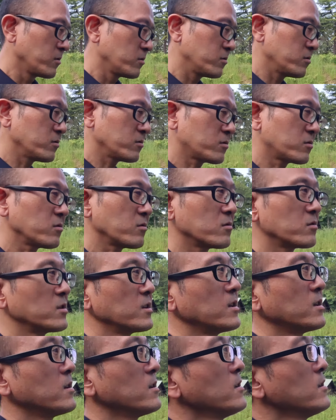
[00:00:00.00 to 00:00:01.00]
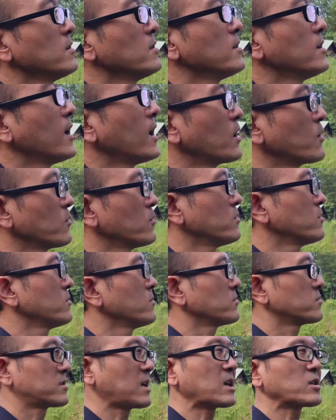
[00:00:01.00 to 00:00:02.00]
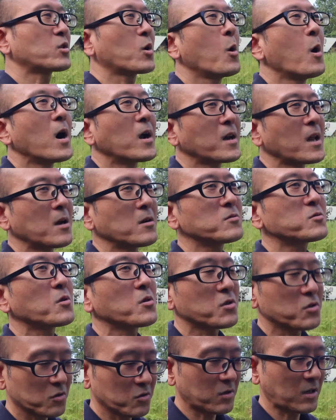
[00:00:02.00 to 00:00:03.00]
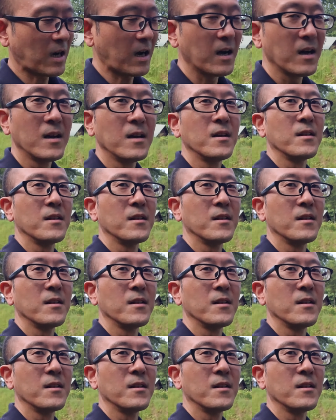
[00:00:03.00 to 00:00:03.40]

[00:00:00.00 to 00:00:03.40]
いうふうにあの誘われるというか、